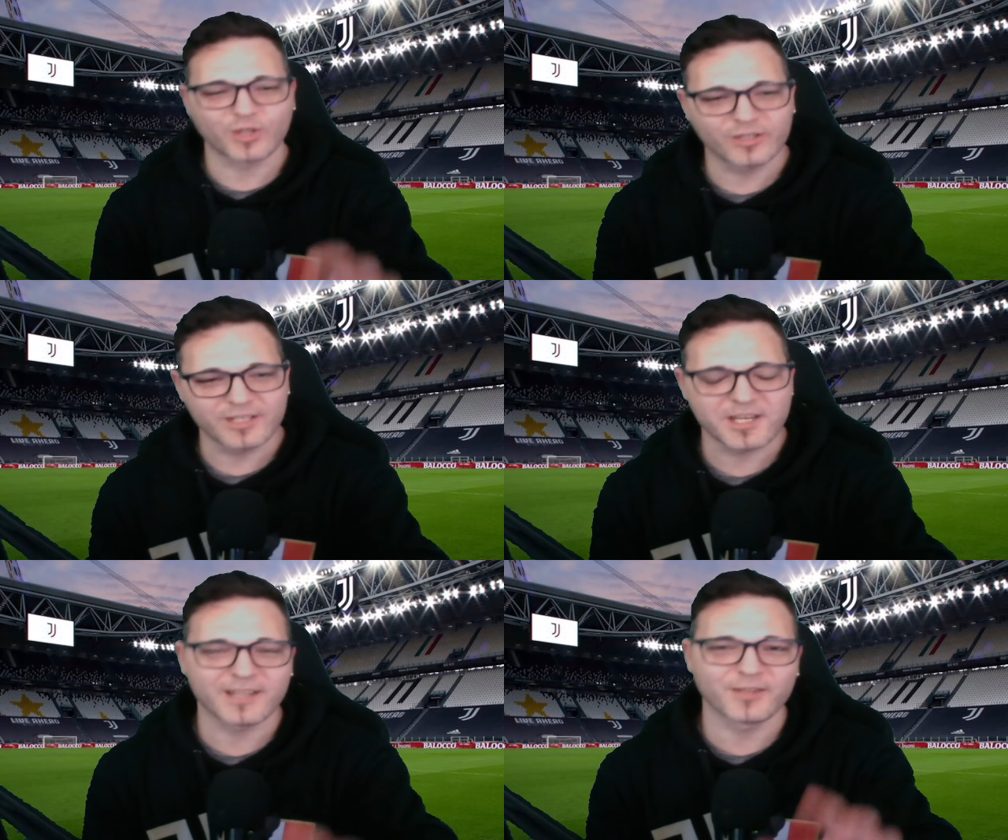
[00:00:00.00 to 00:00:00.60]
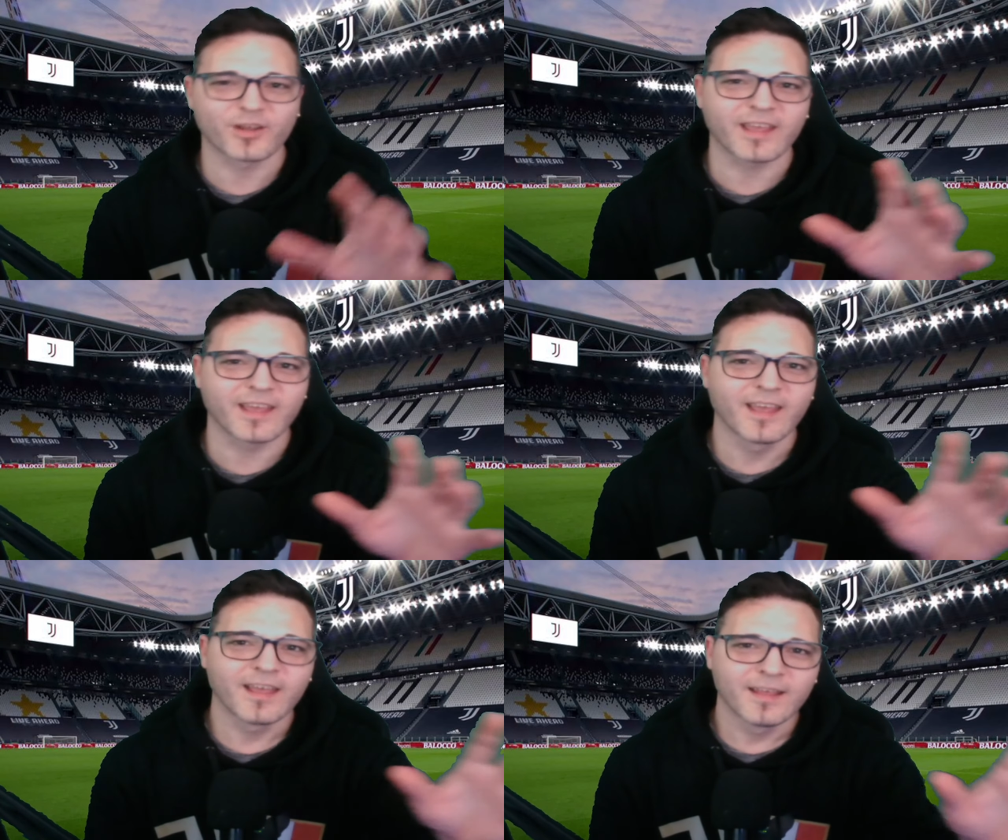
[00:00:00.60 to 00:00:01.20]
dicendo
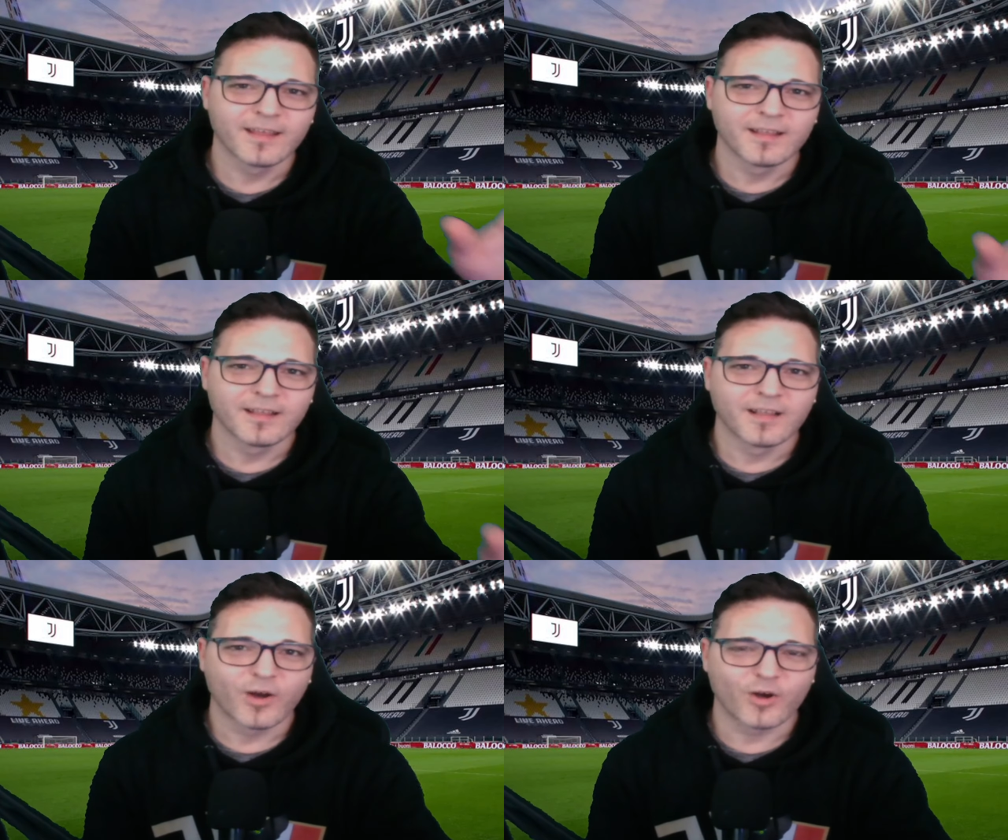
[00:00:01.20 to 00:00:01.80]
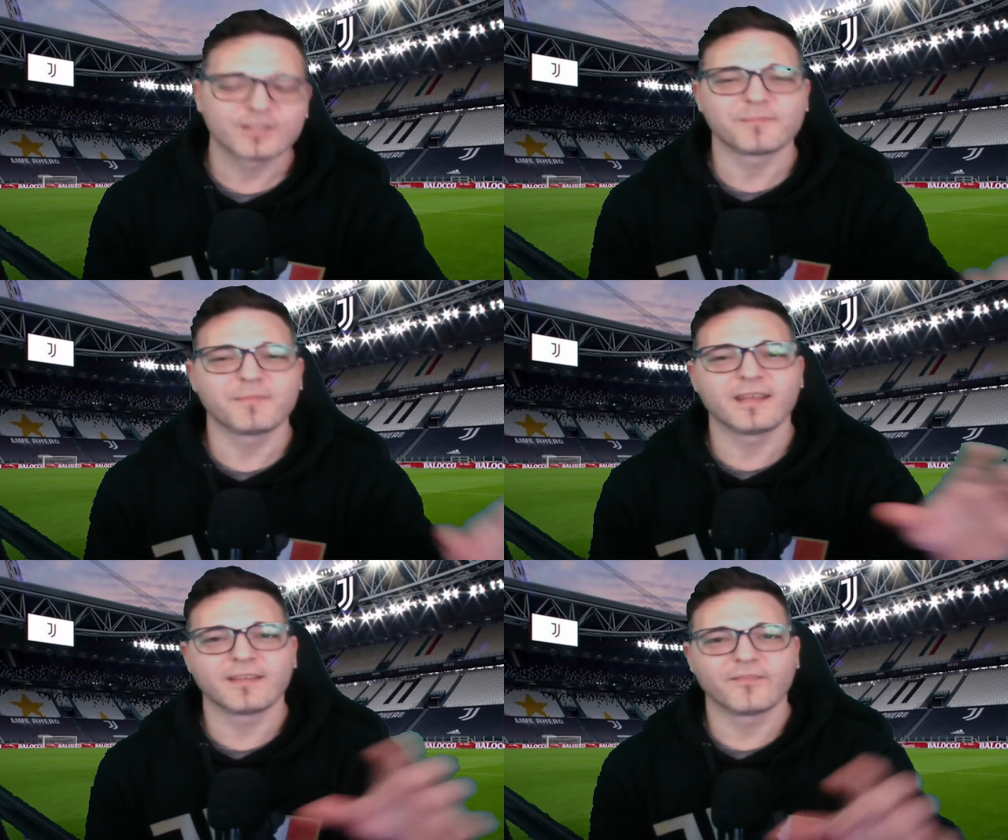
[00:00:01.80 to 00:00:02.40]
che
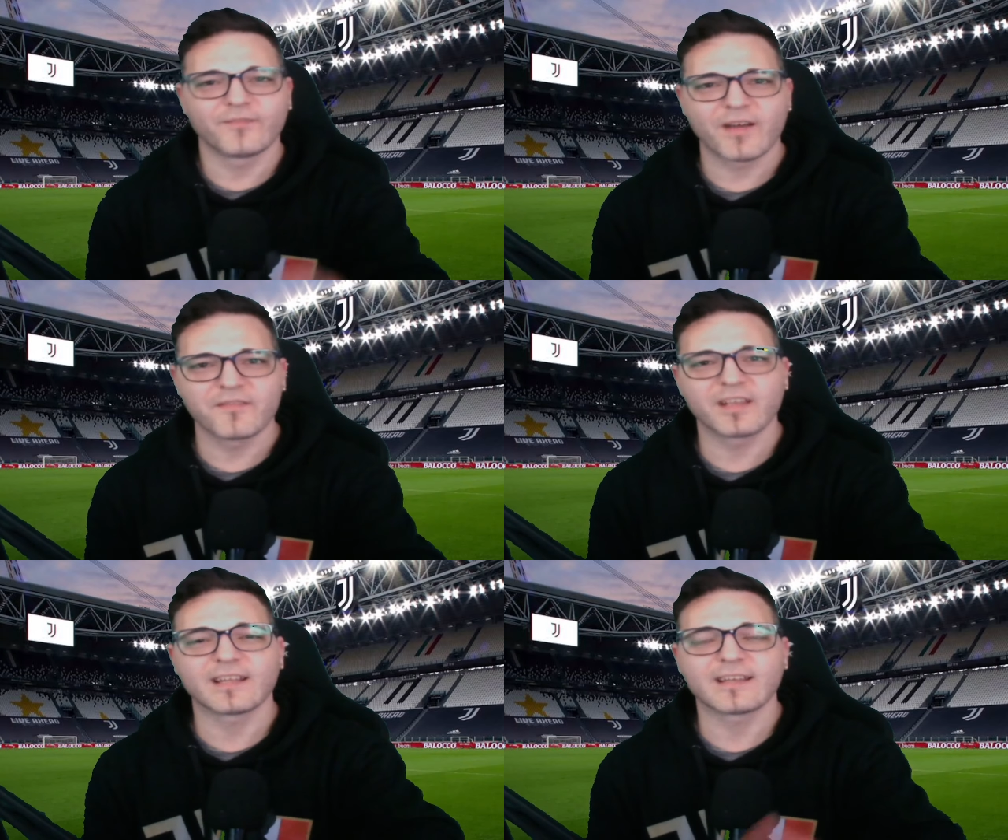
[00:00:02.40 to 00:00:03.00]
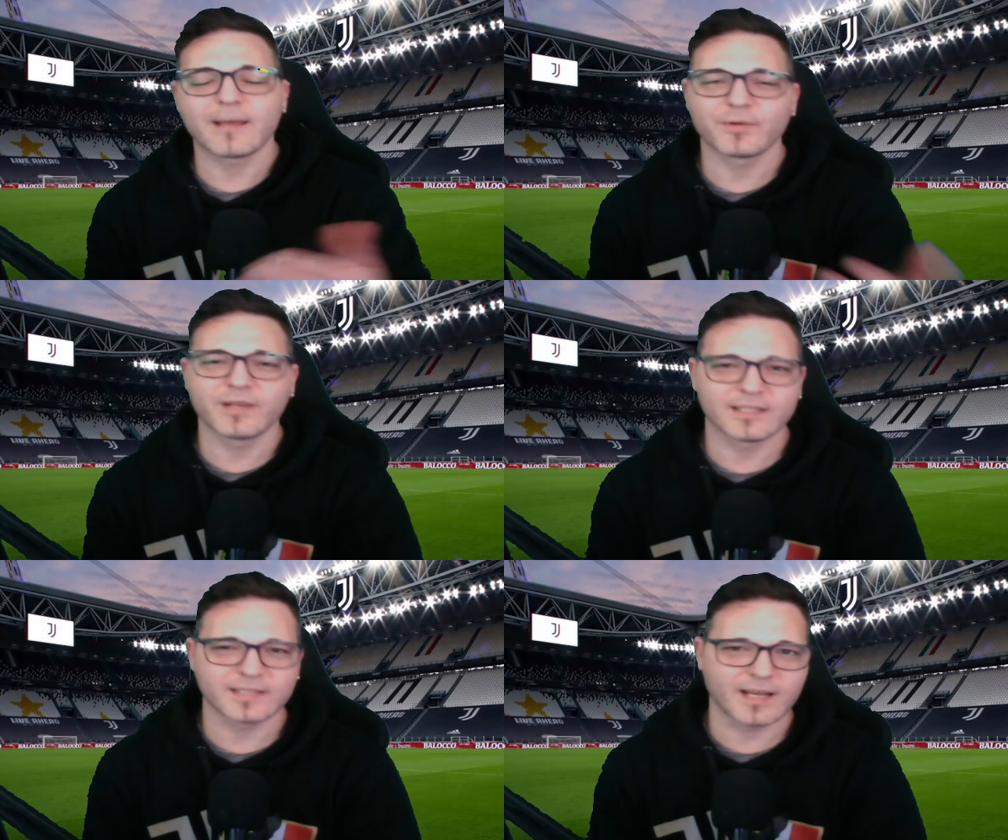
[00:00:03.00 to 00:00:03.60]
Osimen va via dal Napoli e
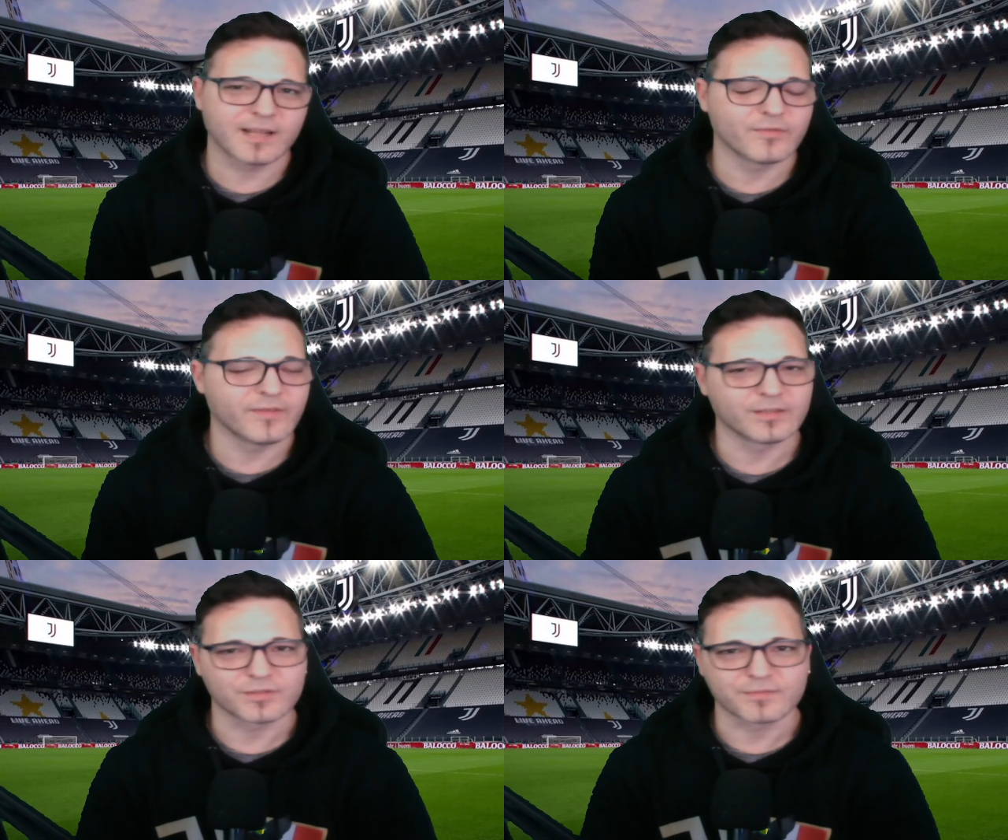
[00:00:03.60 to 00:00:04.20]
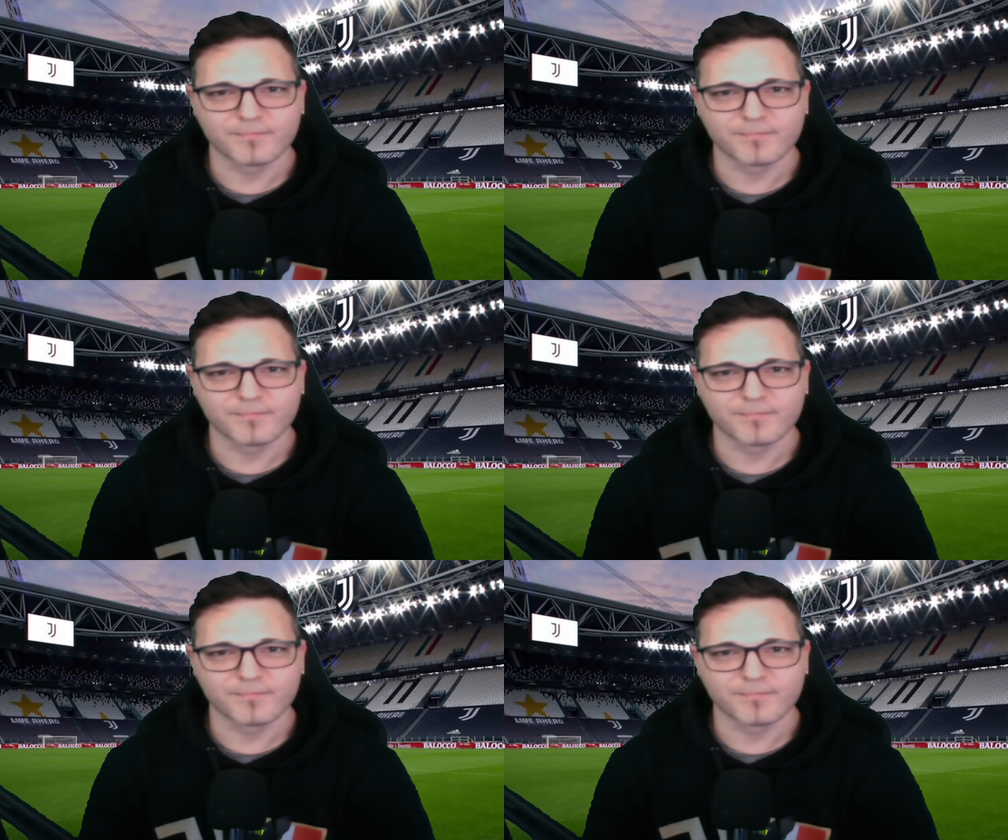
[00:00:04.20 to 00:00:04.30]
andrà alla Juventus,